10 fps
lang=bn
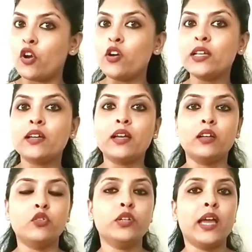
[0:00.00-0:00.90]
নট
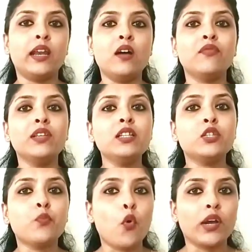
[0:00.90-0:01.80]
গুড এনাফ ইন
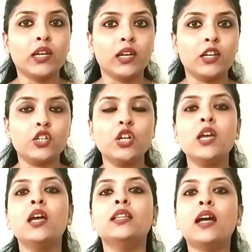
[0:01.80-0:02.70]
স্পোকেন ইংলিশ
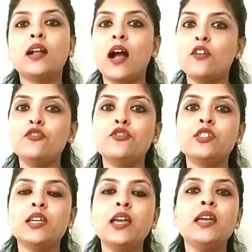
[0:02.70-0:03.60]
তার কারণ
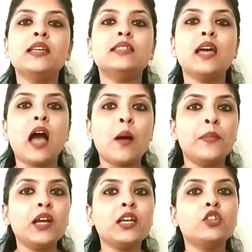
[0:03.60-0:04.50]
হচ্ছে যে
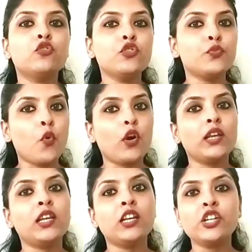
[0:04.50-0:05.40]
আমরা কিন্তু
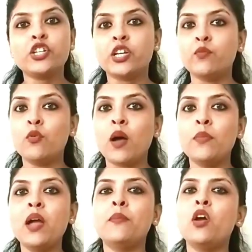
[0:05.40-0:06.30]
স্পোকেন ইংলিশ শিখবো
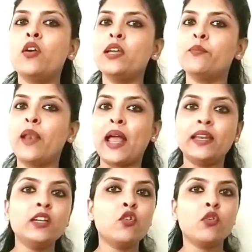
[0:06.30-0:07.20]
ভাবি আমরা অনেক
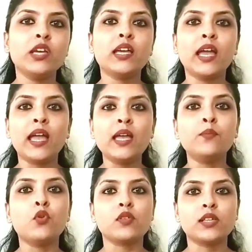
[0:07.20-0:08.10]
প্ল্যানিং করি কে এই
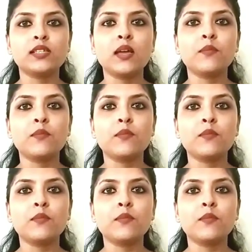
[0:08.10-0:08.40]
প্রসেসে